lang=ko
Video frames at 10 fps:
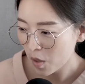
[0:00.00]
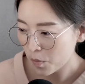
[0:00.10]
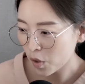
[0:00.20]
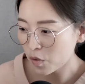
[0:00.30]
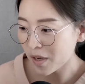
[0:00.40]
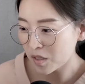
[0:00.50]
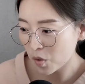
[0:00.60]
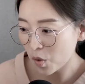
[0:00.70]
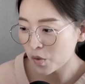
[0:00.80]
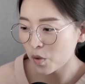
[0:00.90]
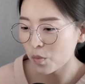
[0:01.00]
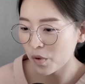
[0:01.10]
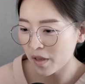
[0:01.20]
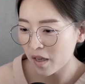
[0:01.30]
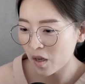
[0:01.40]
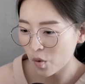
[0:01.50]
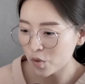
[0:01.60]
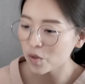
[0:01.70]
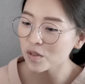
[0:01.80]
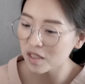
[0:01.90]
변화 저 너머에
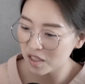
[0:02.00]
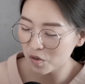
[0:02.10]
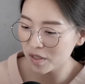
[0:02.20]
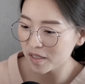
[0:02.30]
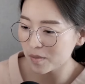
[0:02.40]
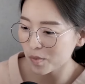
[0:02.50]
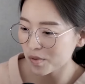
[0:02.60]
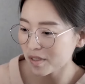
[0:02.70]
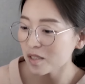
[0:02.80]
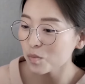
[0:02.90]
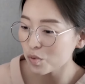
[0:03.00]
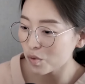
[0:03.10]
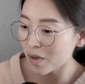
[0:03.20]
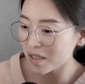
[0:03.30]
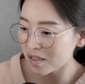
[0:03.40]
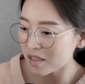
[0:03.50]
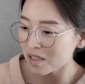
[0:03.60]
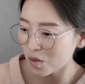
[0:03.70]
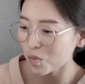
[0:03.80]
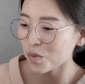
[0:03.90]
어떤 일이 일어날지 모르는
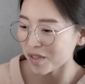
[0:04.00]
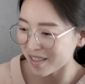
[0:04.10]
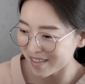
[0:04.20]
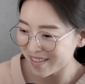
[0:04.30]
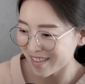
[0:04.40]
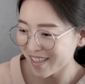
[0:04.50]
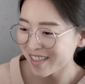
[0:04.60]
불확실성보다는